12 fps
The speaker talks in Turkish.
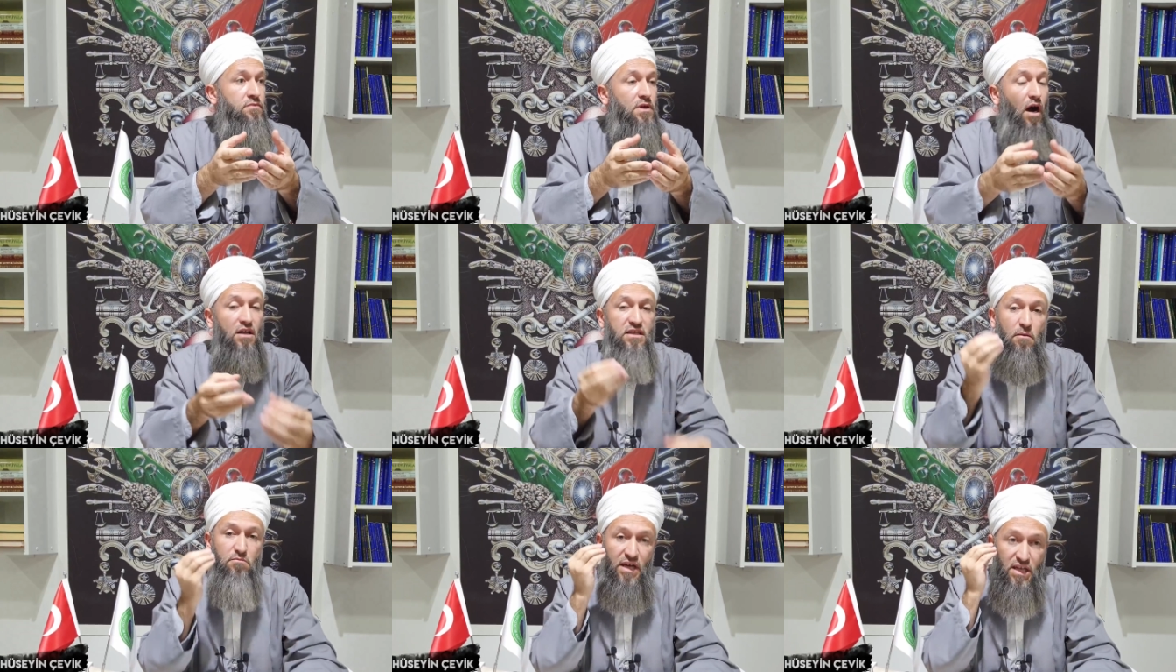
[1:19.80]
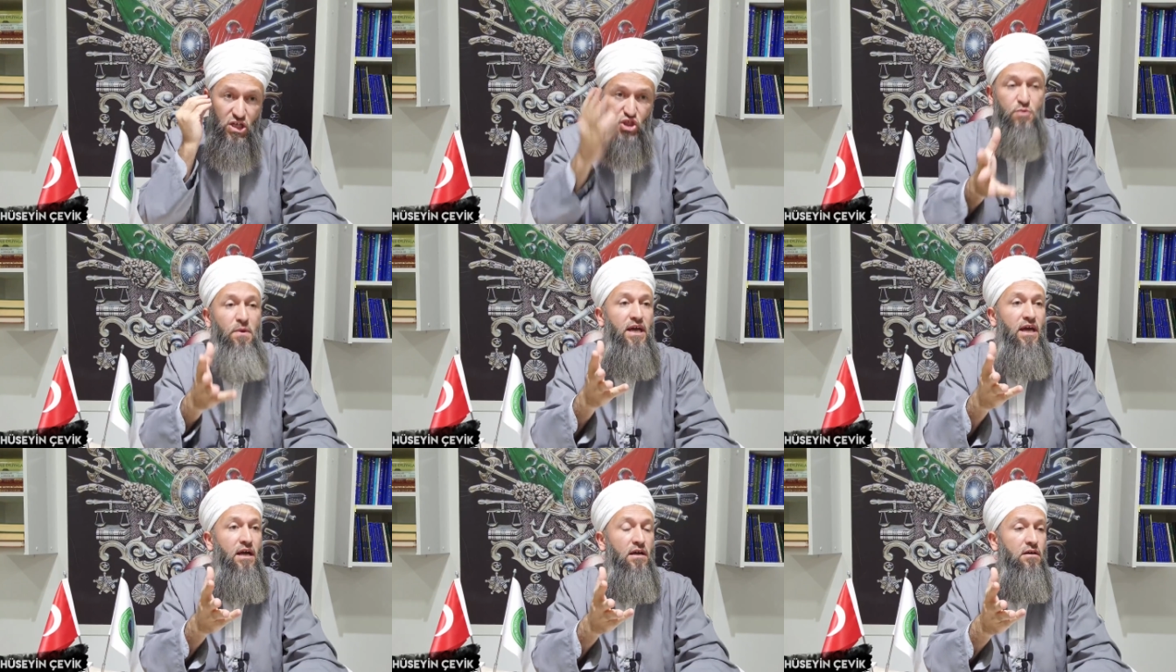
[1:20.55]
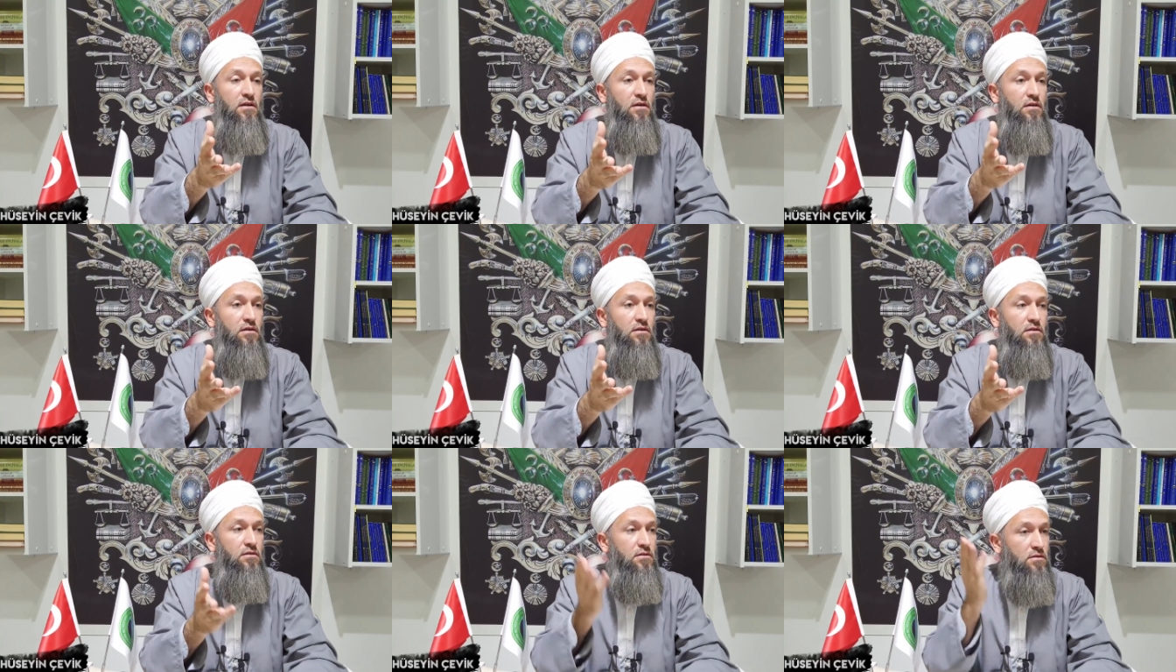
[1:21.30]
Adamlar içmeye
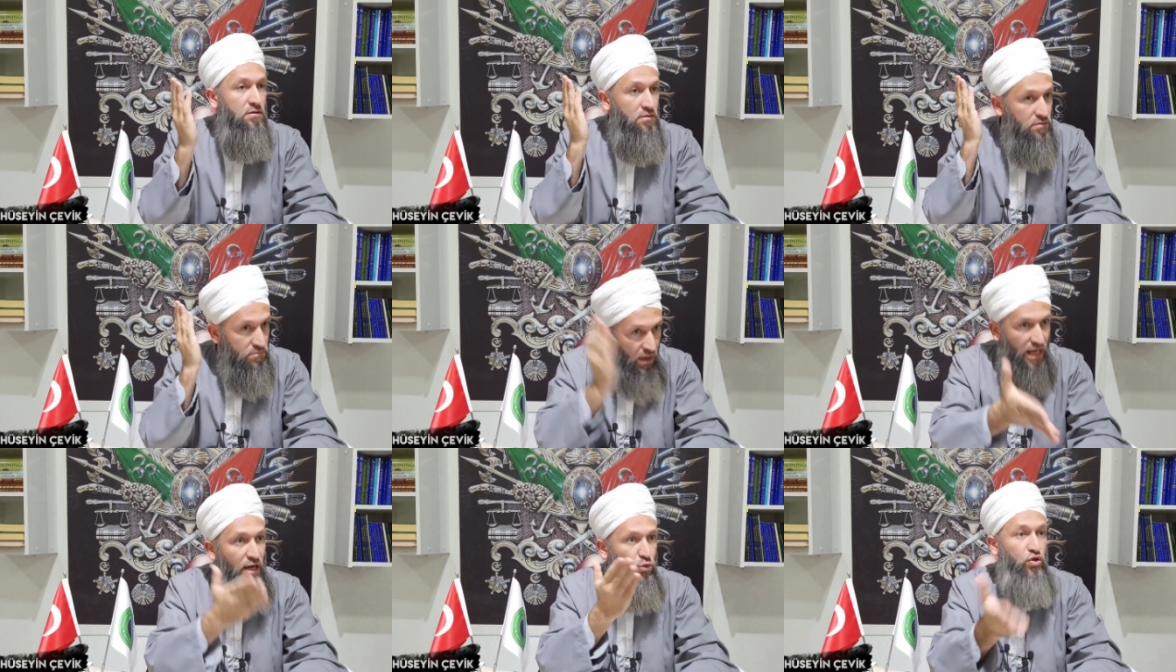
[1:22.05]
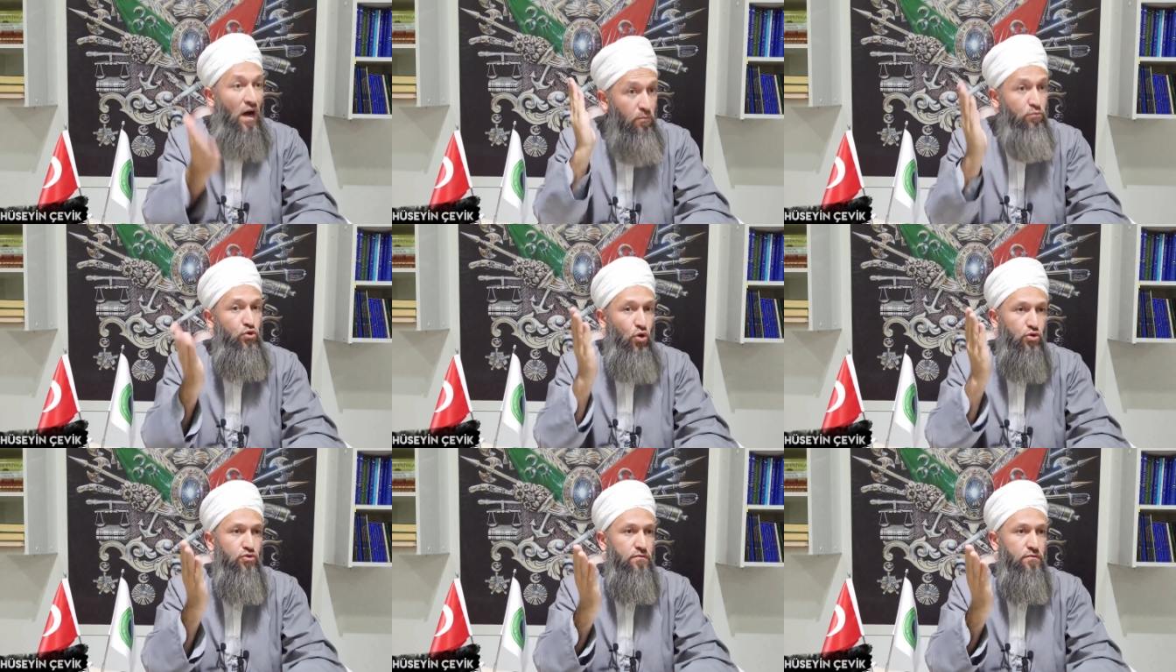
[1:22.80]
maya utanmıyor.